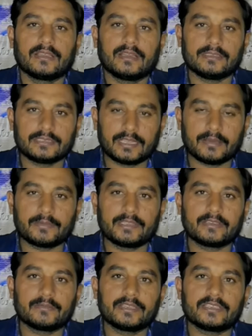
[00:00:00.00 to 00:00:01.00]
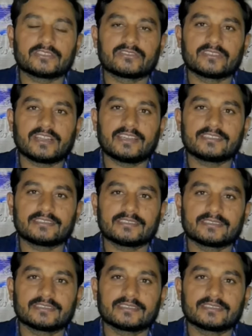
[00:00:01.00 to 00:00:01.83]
अस्सलाम वालेकुम डियर स्टूडेंट्स